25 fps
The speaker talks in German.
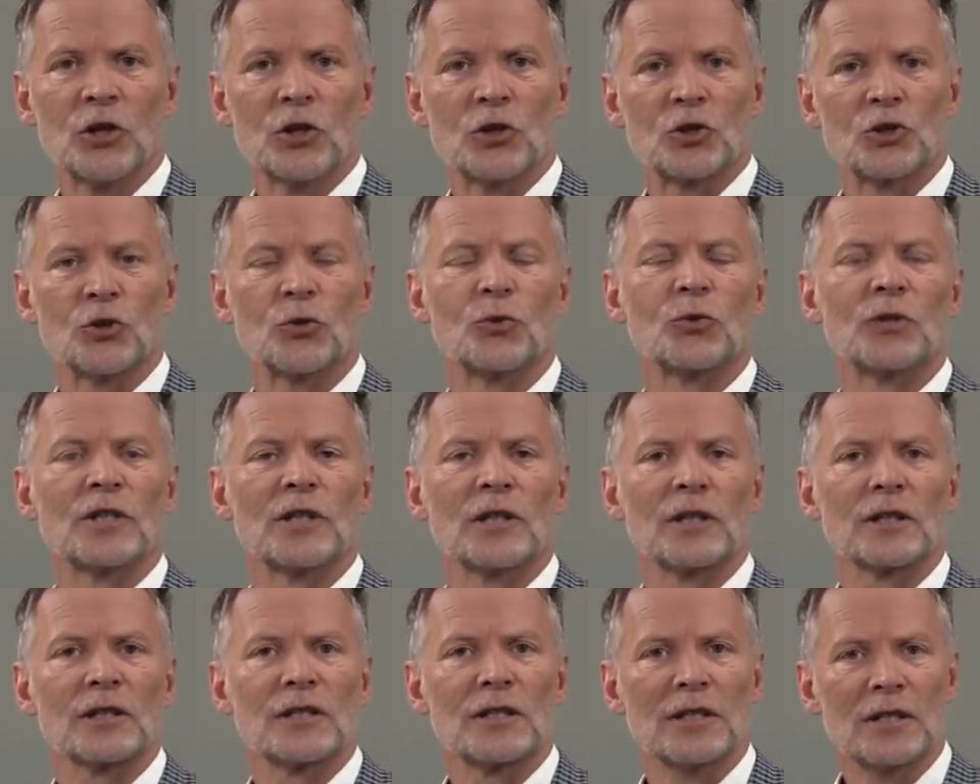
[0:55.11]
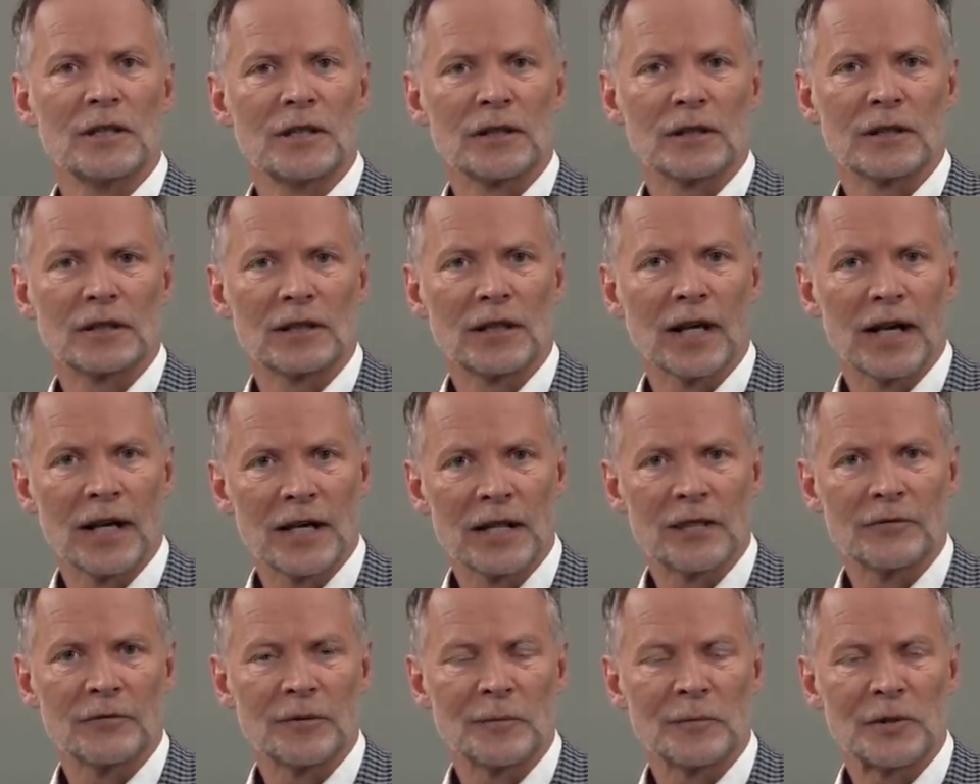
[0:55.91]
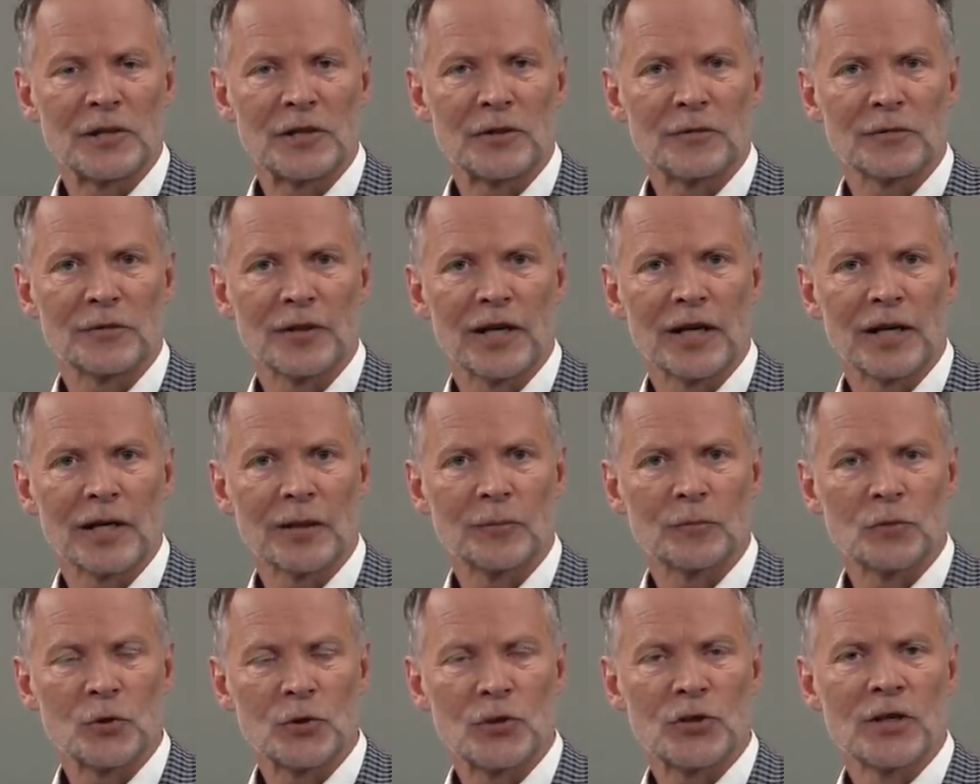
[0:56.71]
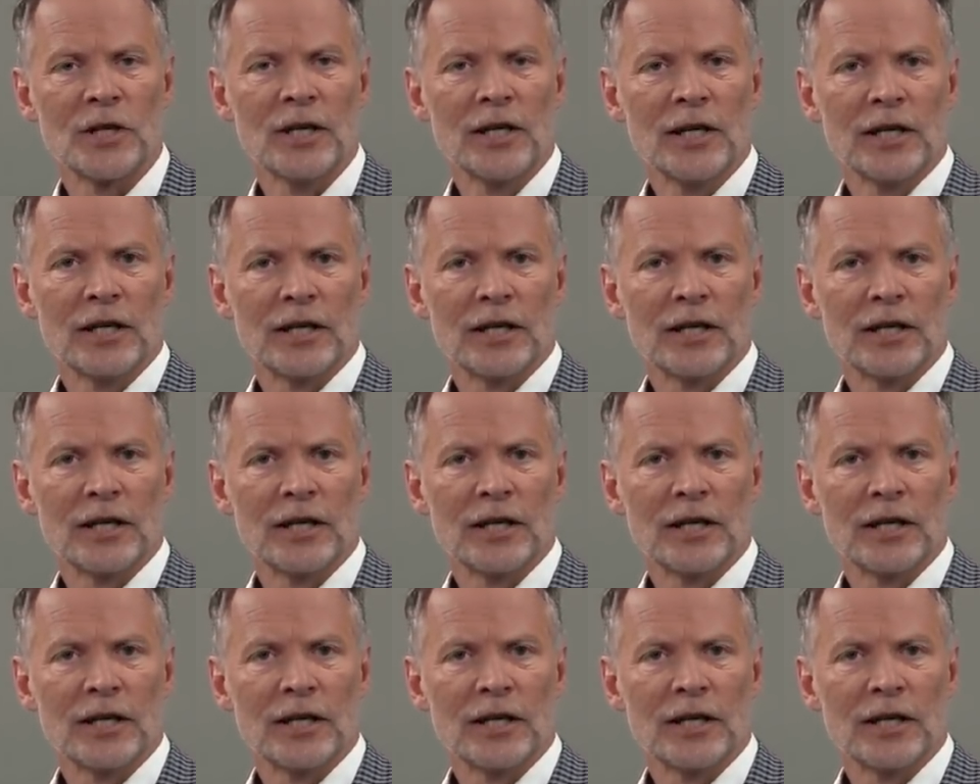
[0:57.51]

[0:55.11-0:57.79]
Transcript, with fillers: schon irritierend, gerade wenn man sich fragen muss,